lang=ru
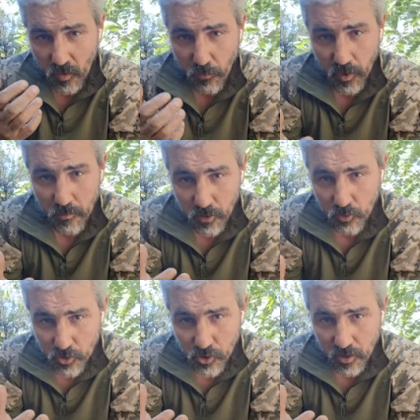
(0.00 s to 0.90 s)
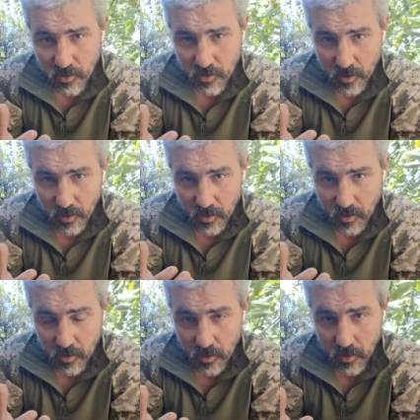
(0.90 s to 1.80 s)
Формирует человека
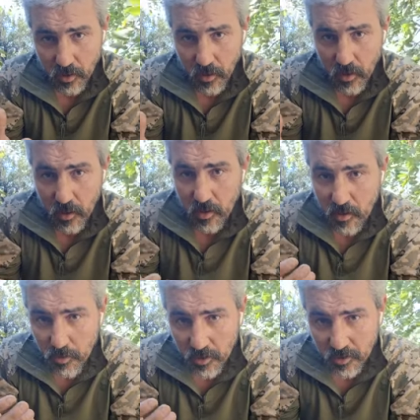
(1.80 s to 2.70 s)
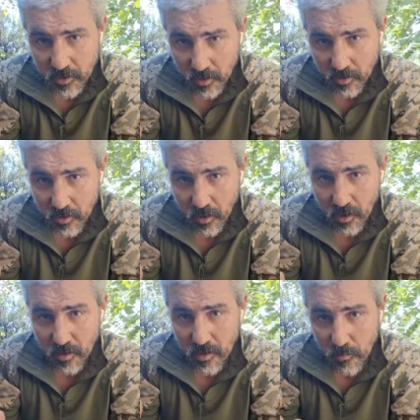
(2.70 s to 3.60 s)
именно
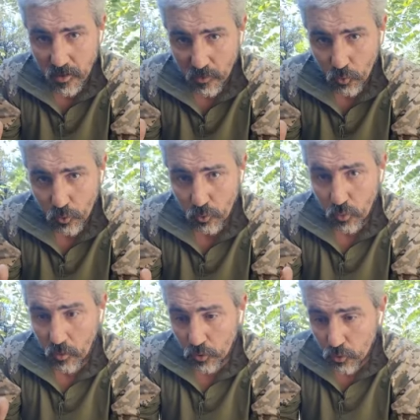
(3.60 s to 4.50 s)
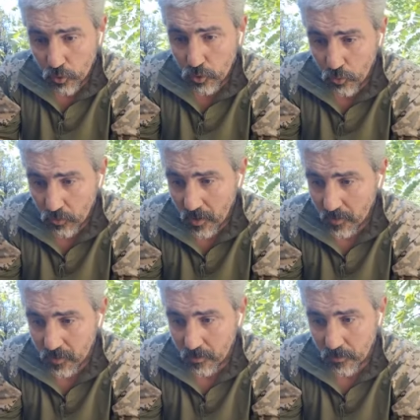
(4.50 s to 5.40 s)
среда, именно культура. Вот то, что у
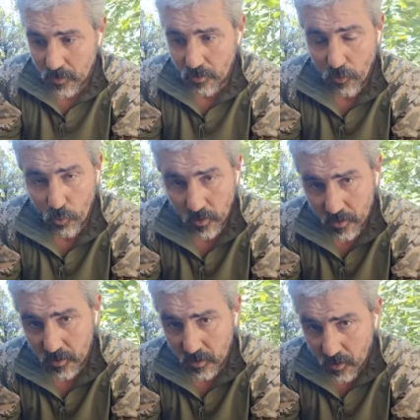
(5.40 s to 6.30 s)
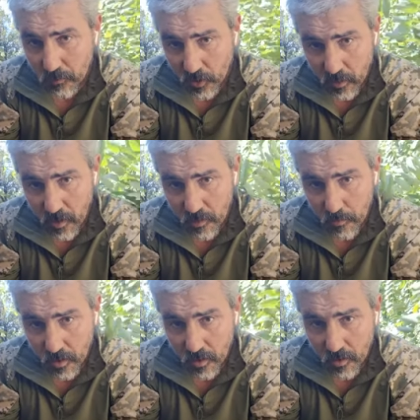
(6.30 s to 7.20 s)
нас там, где два украинца, там три
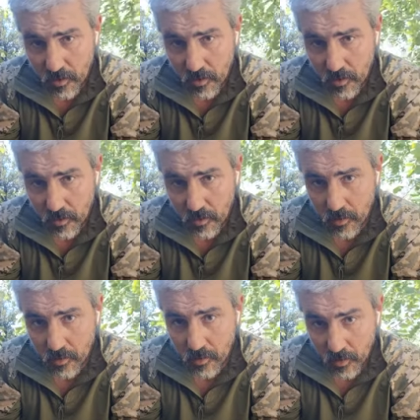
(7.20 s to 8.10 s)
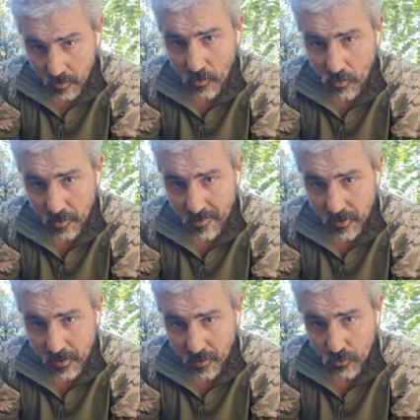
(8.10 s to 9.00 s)
гетьмана. Это
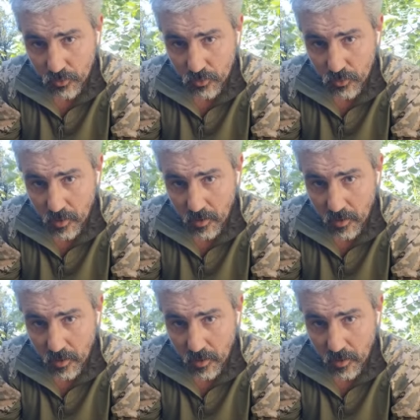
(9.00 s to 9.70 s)
украинская культура.